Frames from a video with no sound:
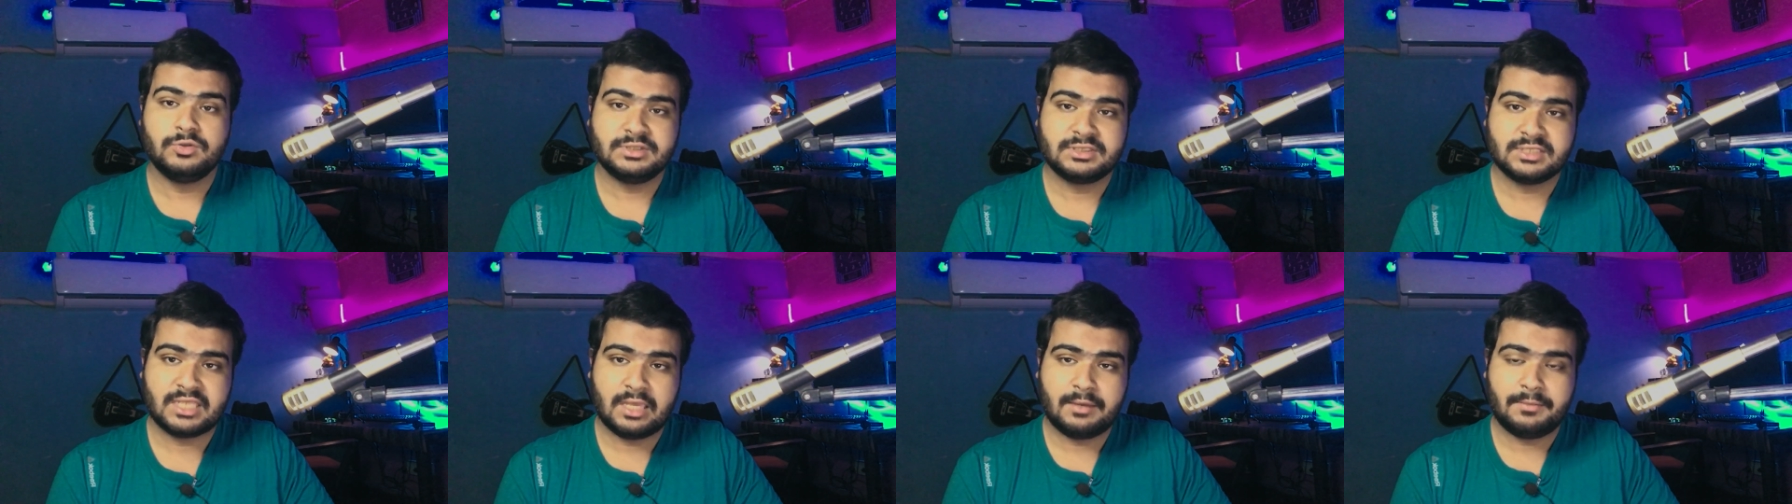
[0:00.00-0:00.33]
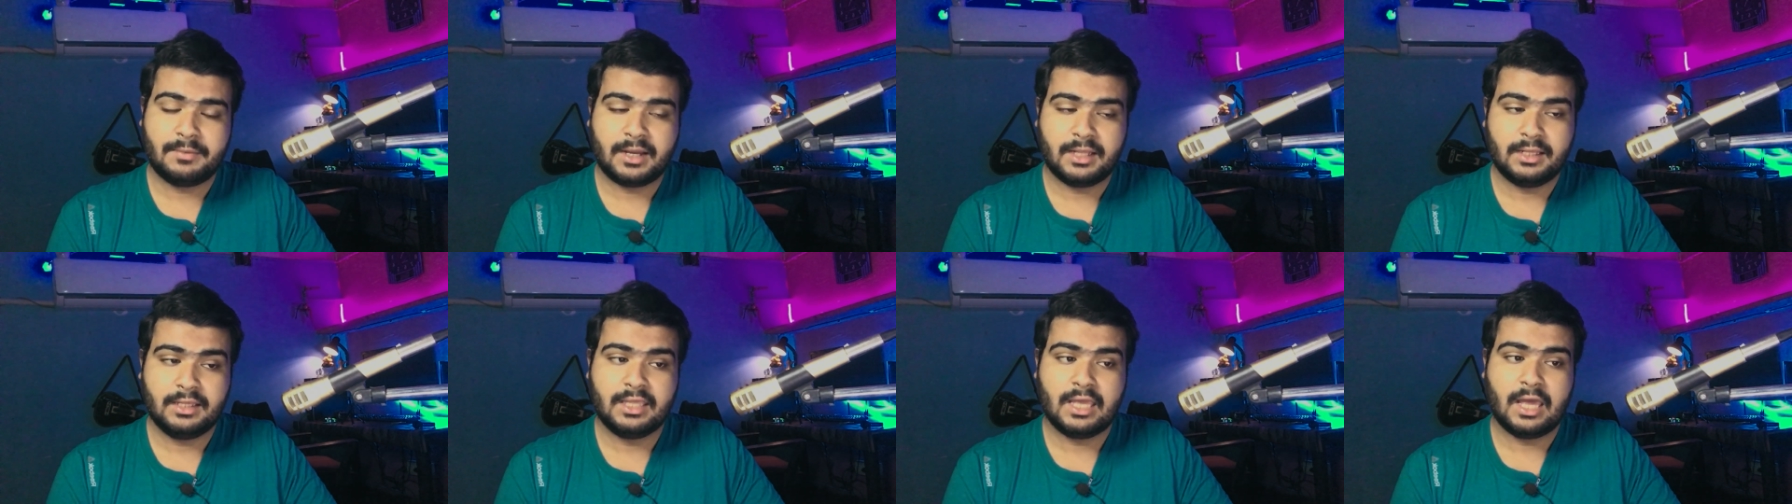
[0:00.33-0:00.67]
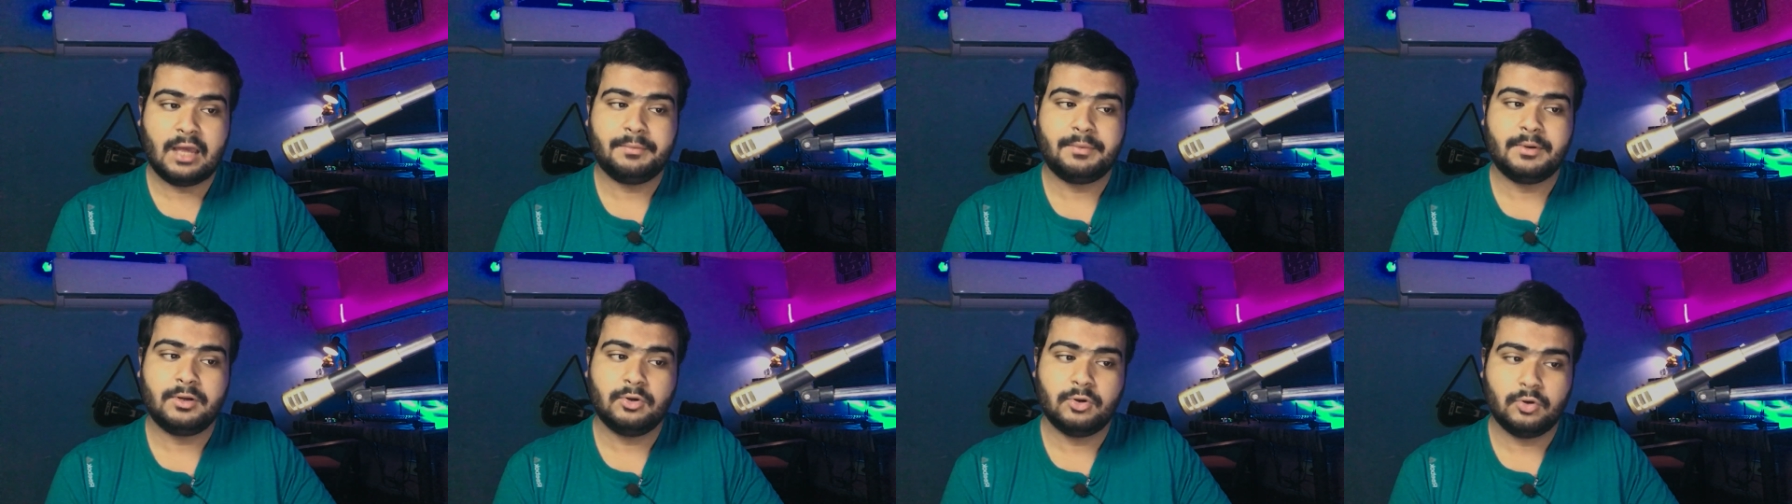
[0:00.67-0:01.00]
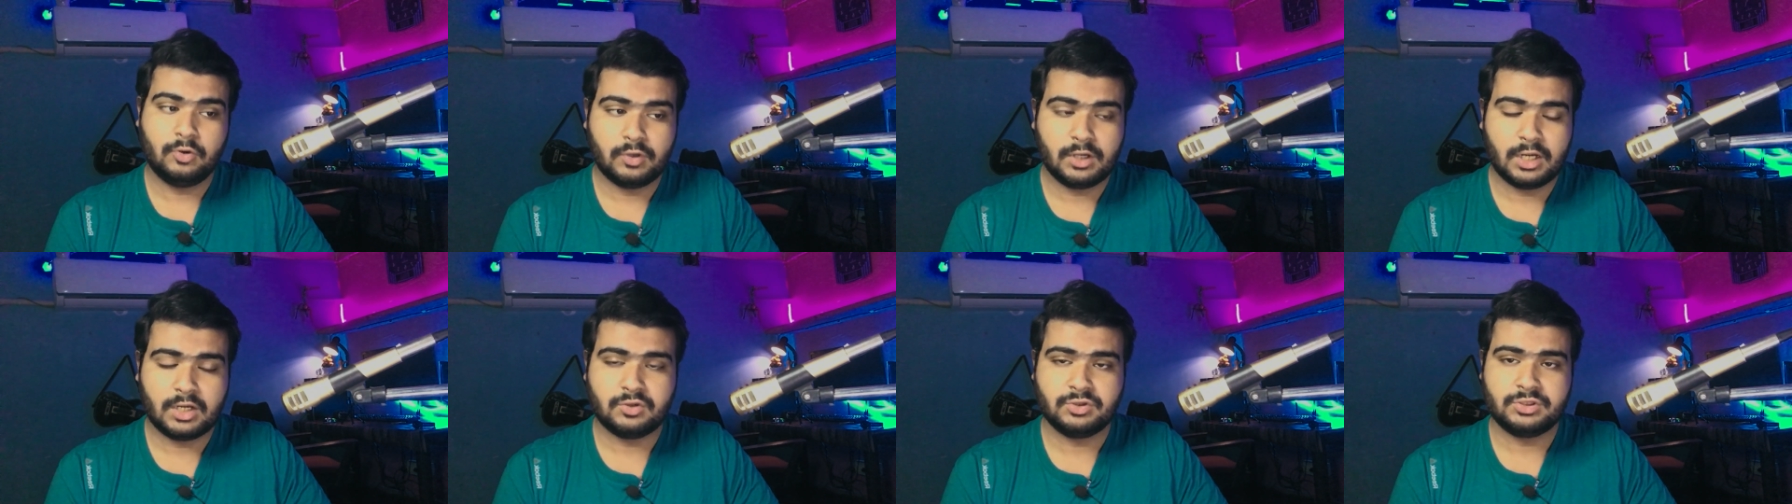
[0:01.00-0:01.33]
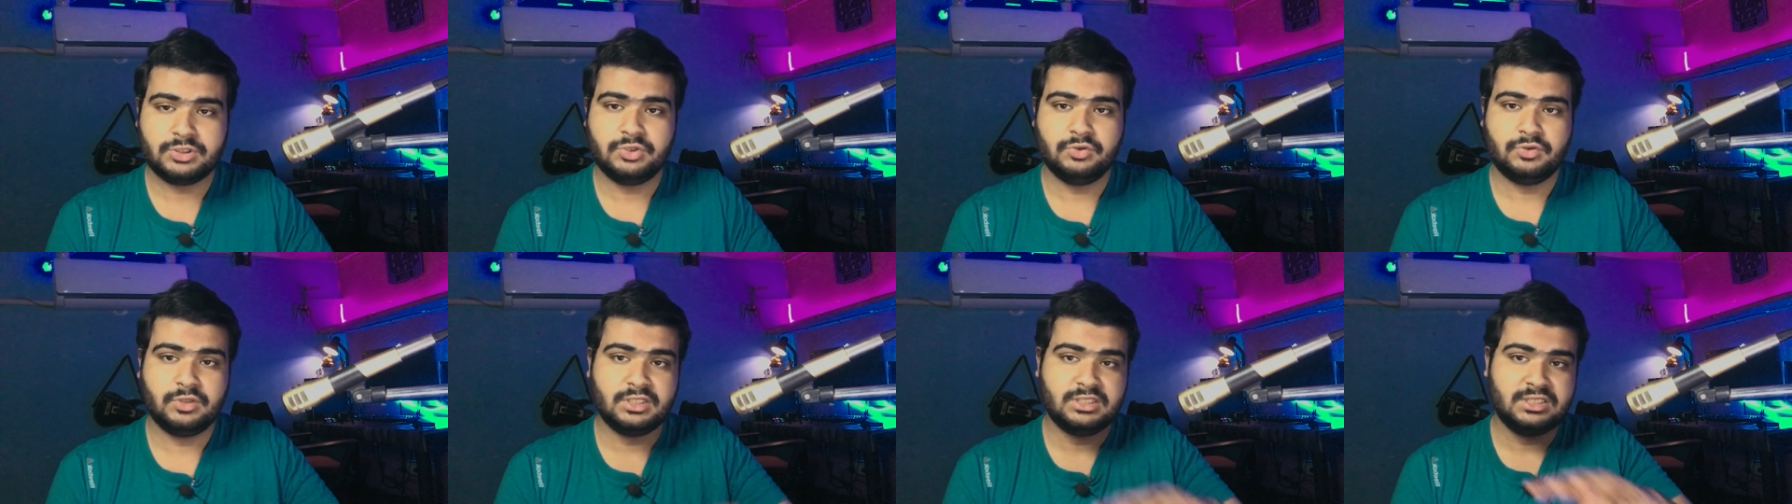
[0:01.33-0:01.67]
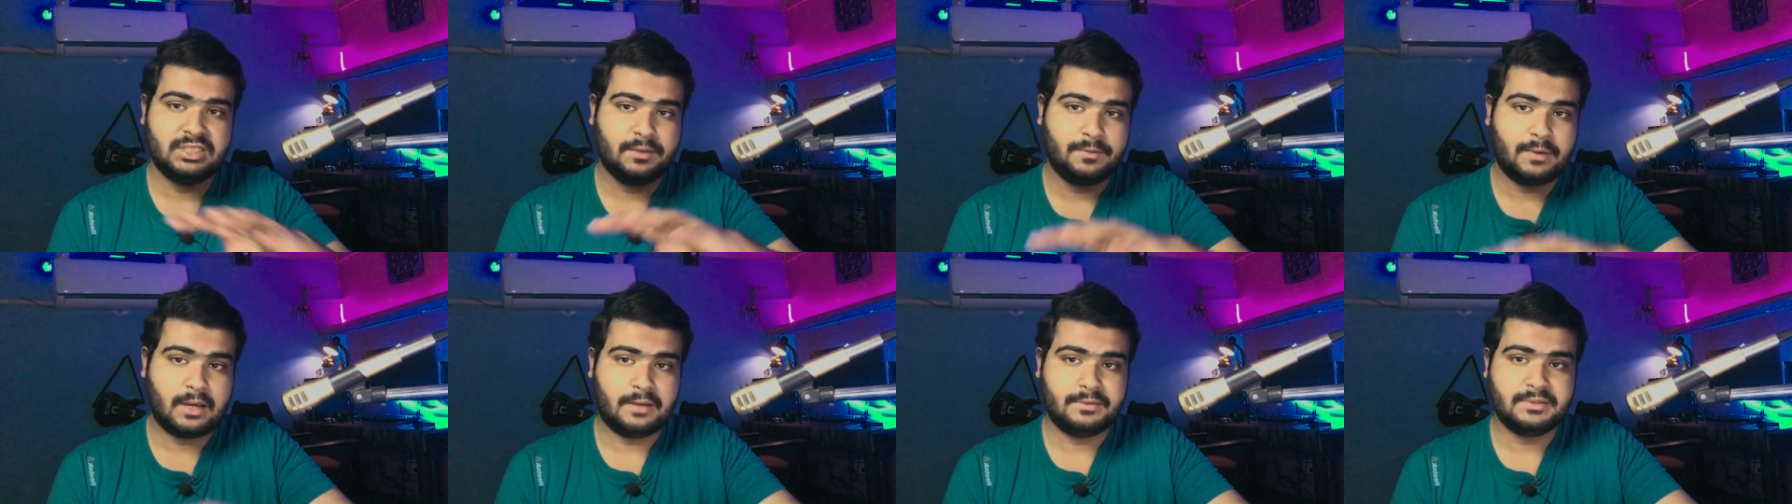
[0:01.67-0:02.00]
उसके बाद यहाँ पर होगा कुछ यूँ कि
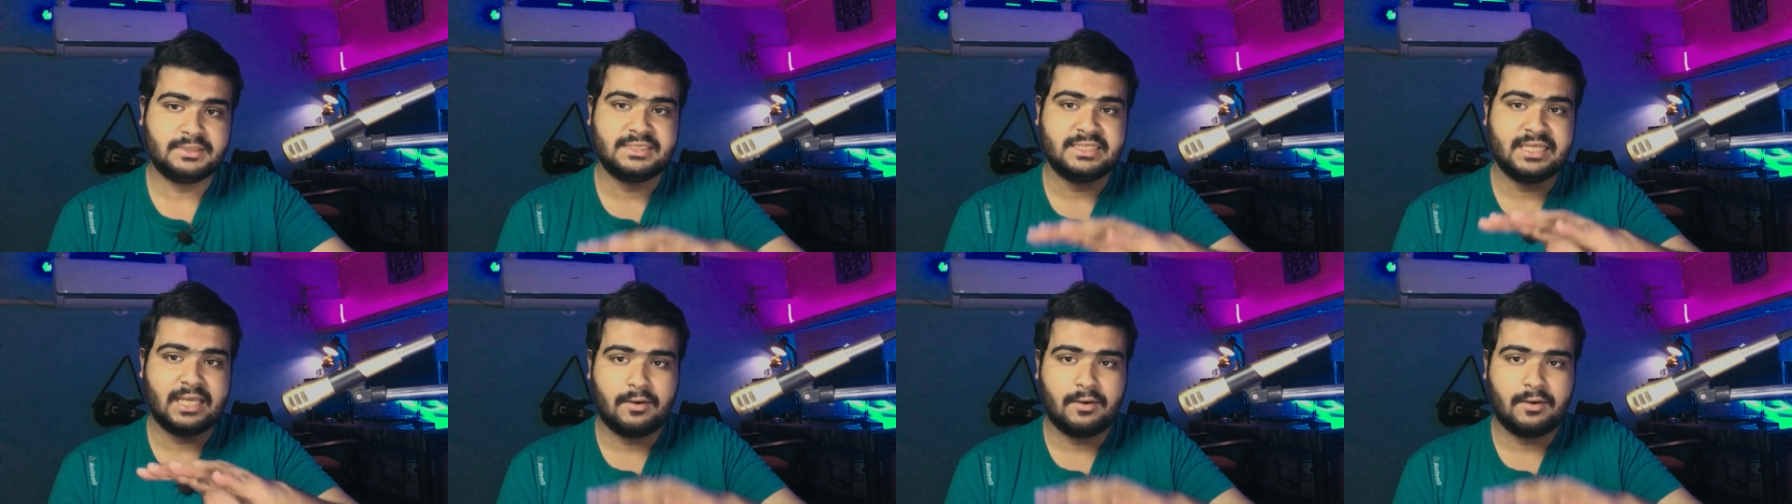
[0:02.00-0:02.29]
जब आप